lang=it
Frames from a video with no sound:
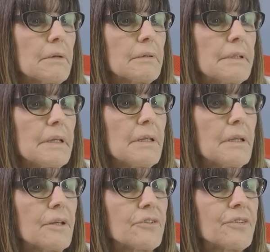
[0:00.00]

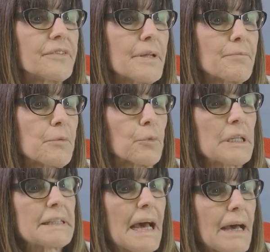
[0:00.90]
del sistema
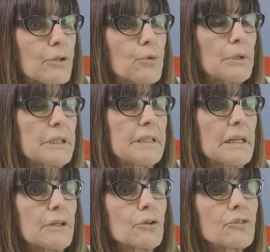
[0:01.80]
immunitario, quindi
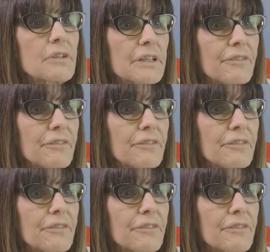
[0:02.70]
delle nostre